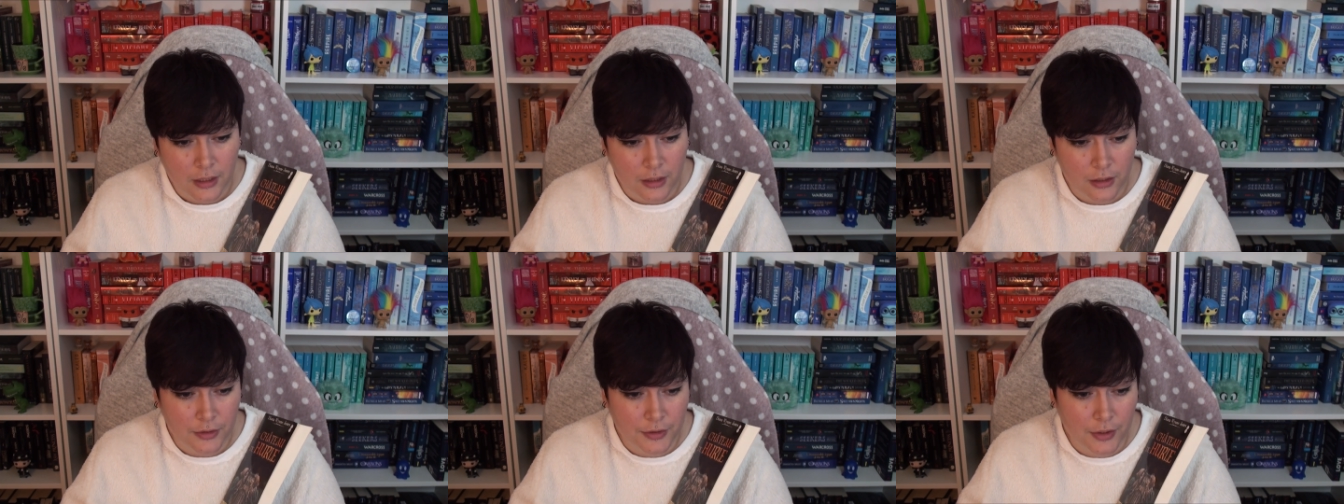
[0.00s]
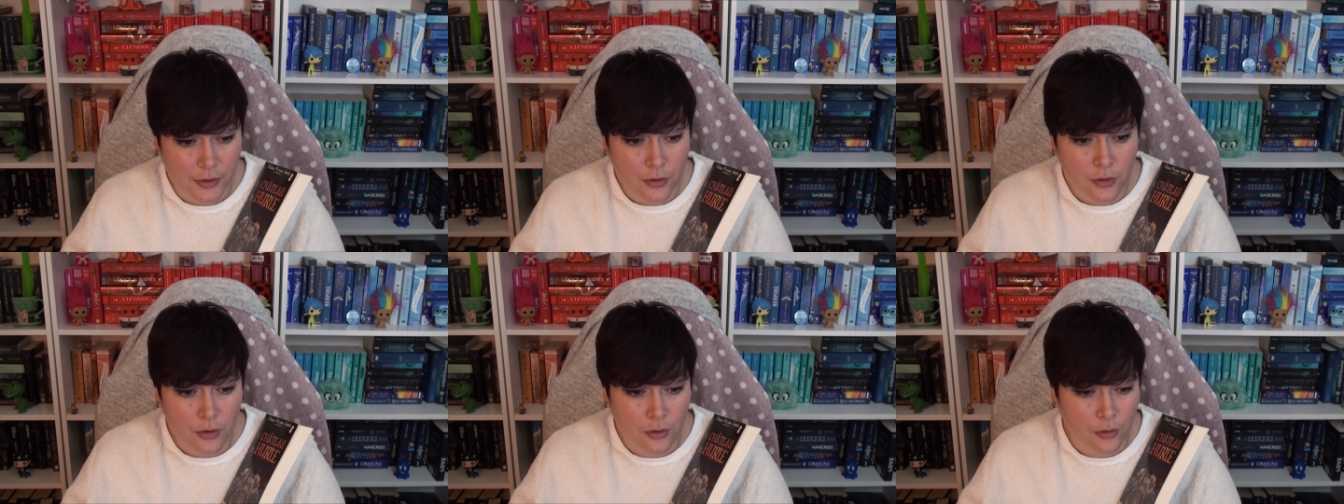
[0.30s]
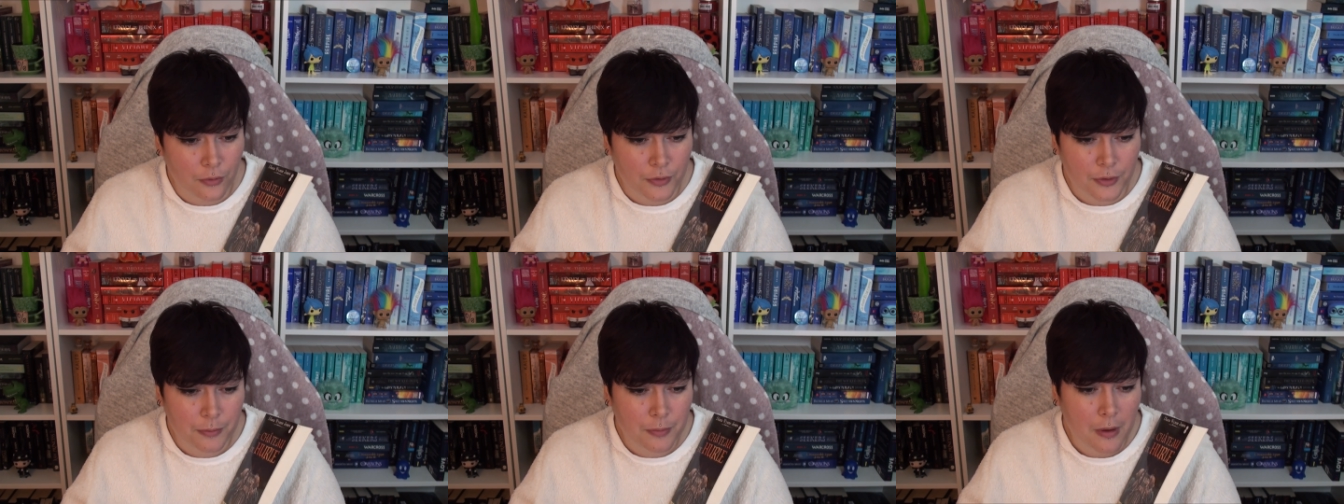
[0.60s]
Et d'ailleurs,
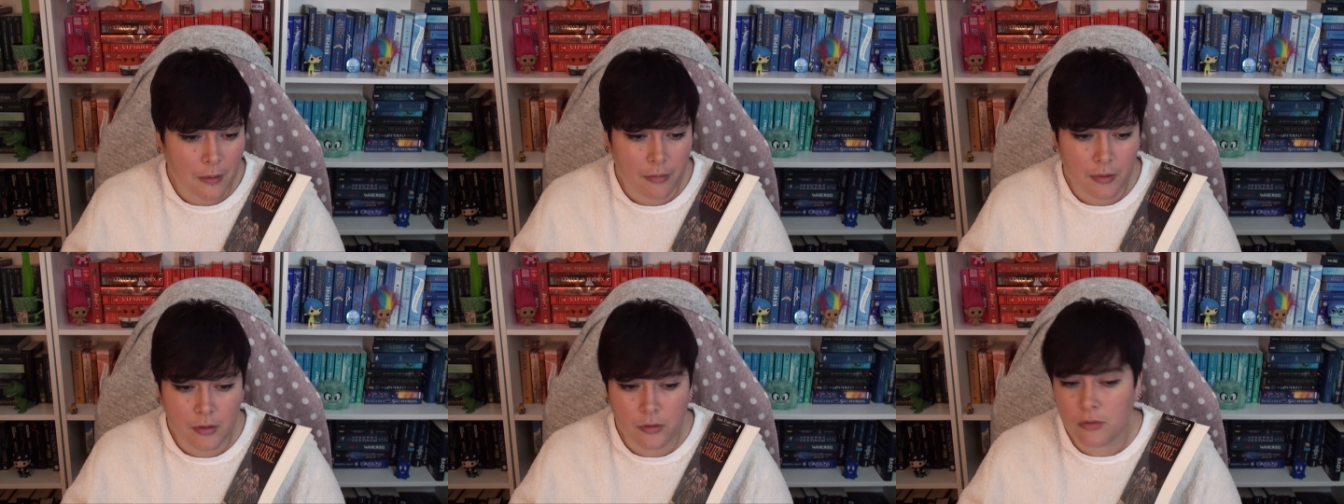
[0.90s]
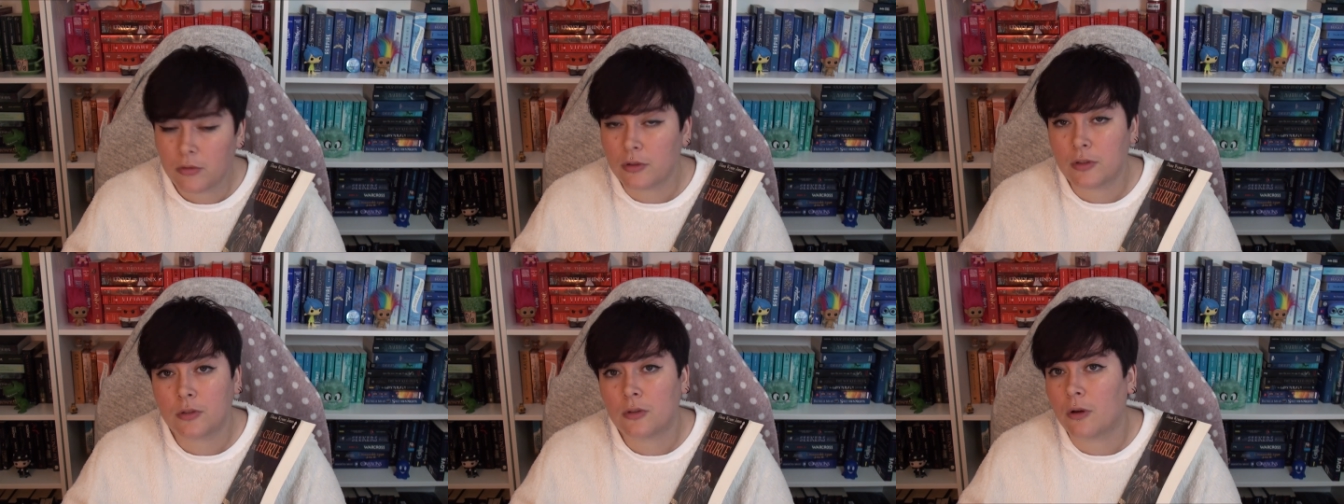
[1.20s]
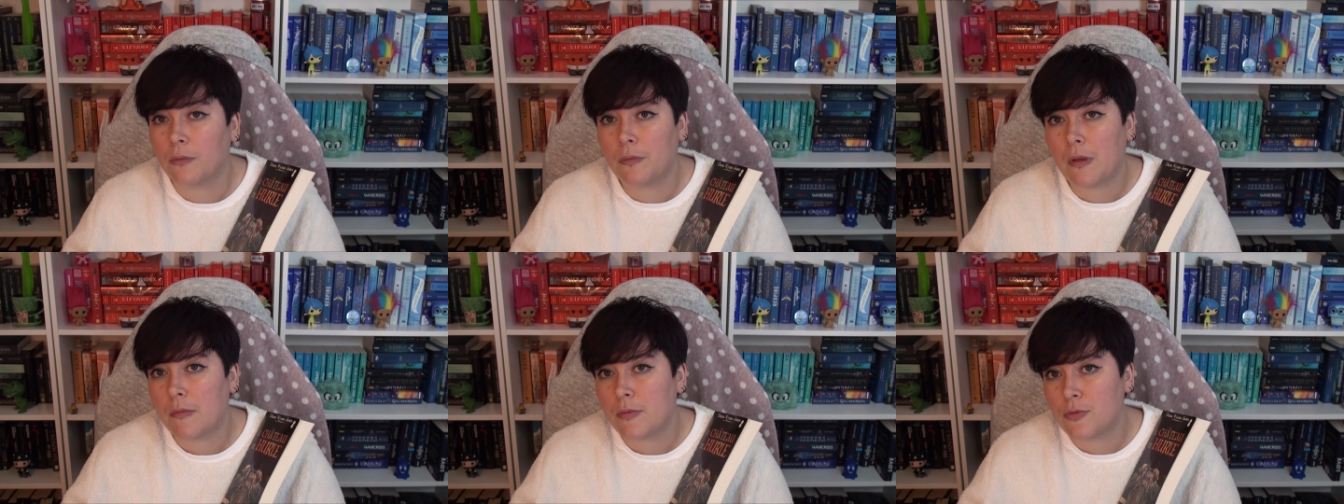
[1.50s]
en fait, Babelio est
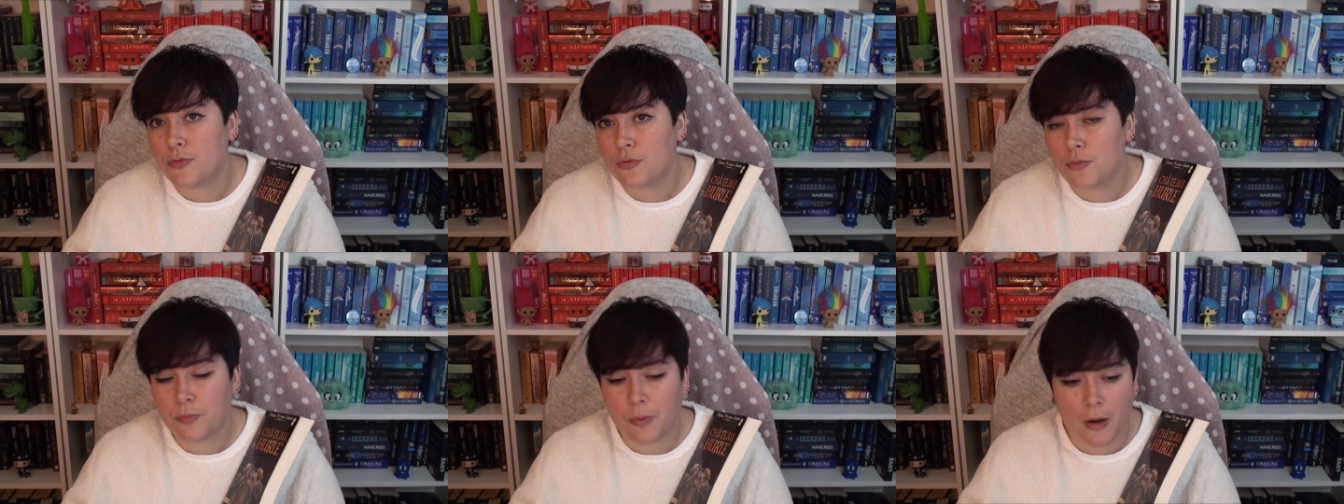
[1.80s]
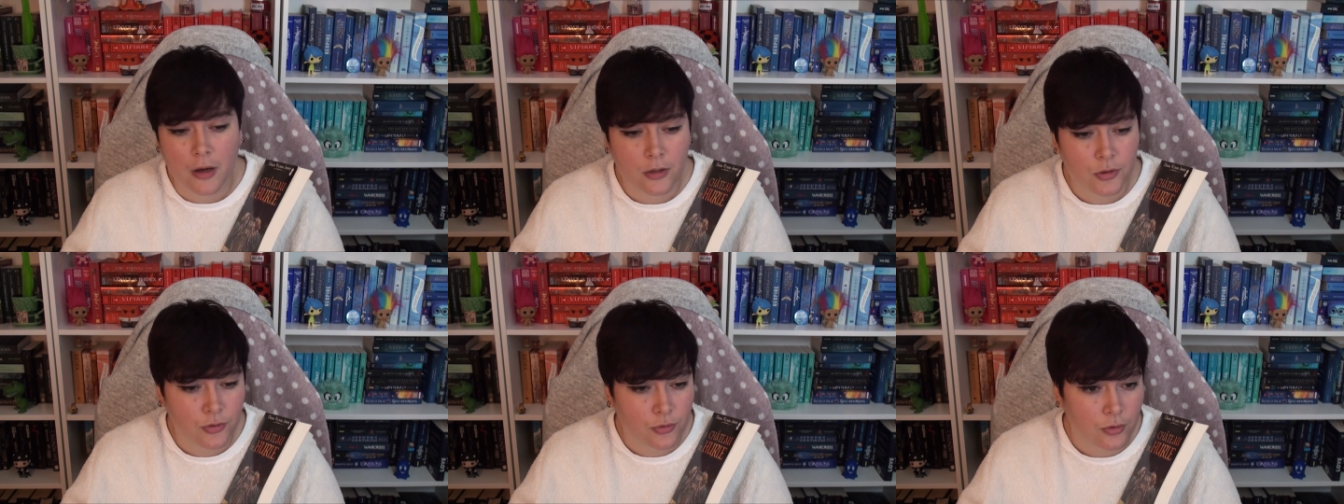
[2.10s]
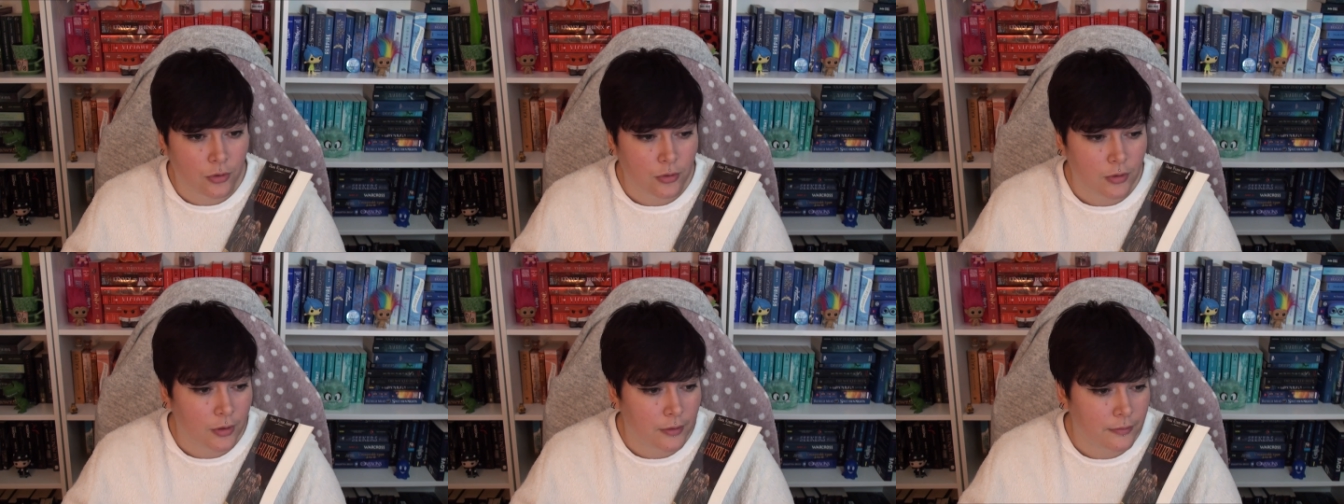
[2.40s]
comme d'habitude pas à
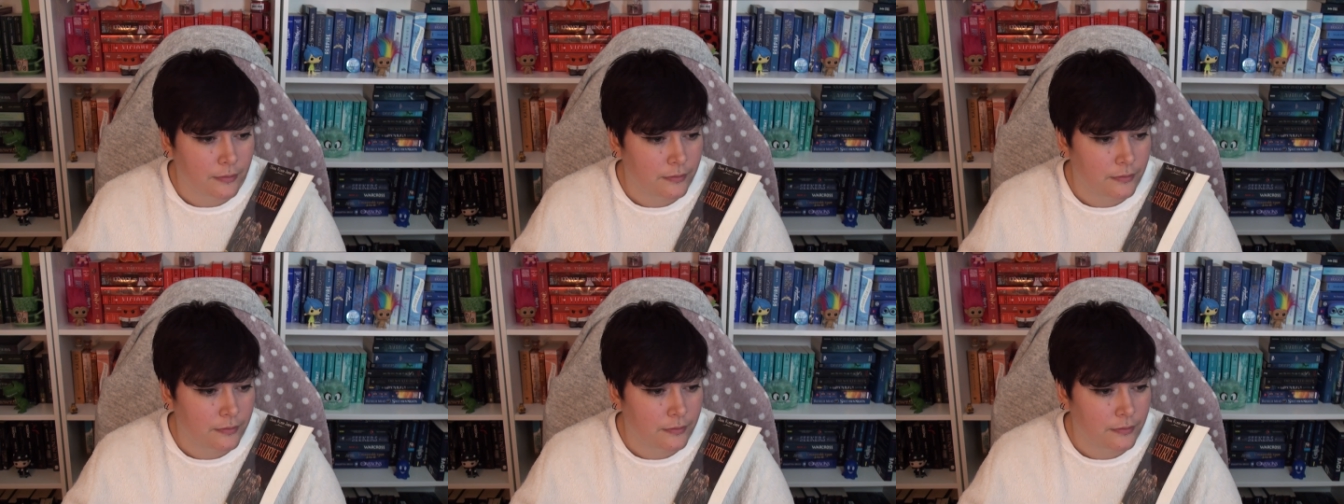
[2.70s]
jour.